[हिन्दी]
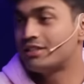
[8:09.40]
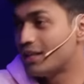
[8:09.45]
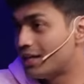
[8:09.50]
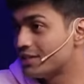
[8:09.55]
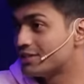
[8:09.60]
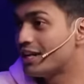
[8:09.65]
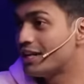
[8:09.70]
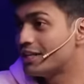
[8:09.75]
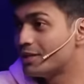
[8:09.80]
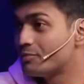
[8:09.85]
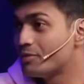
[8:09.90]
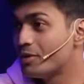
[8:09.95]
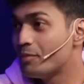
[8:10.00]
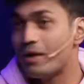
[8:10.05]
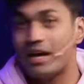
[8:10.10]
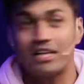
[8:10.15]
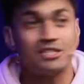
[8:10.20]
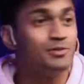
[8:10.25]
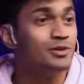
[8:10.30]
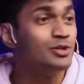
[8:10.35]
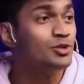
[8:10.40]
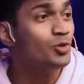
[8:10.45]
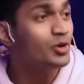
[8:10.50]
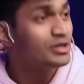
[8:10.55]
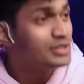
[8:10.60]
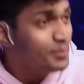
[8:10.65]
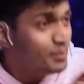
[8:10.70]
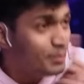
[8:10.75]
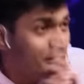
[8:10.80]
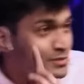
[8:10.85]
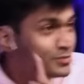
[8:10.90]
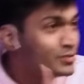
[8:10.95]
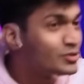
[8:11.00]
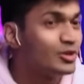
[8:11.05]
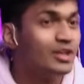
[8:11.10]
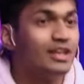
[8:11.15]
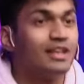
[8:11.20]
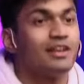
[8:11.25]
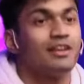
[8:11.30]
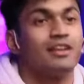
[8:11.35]
था शायद अपने बैच में जो ऐसे बच बुझ
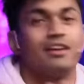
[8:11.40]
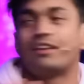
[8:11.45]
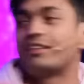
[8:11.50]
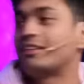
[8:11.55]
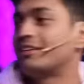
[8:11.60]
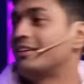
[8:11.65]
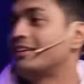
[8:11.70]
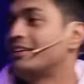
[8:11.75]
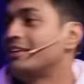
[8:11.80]
के निकल गया था